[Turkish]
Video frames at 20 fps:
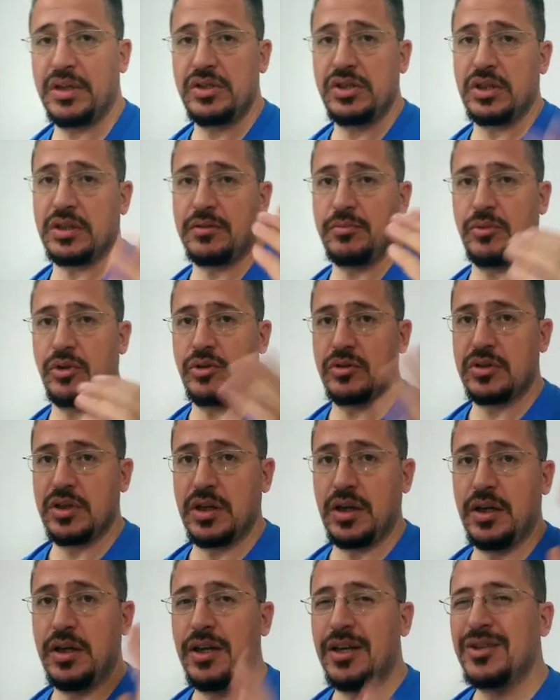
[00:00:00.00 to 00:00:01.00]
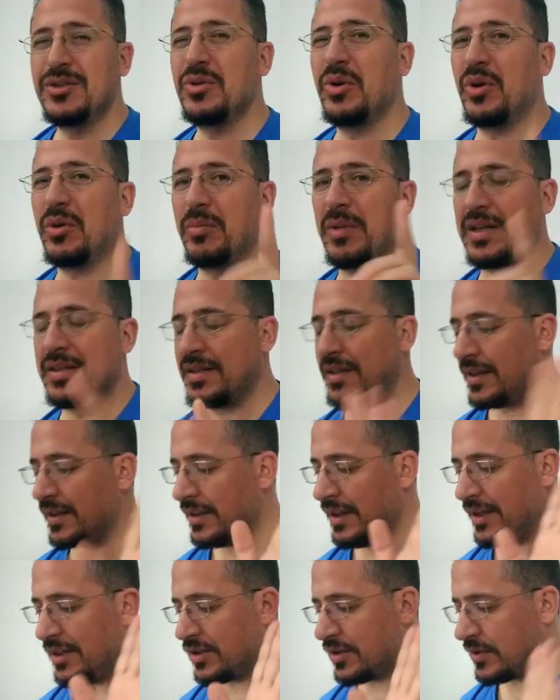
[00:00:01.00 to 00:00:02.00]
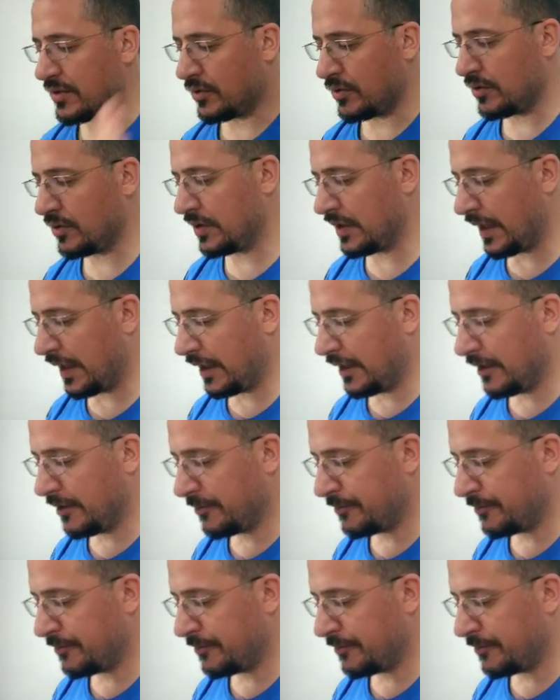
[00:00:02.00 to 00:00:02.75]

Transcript: çıkmıyorsa sormazlar. Hiç sorun değil.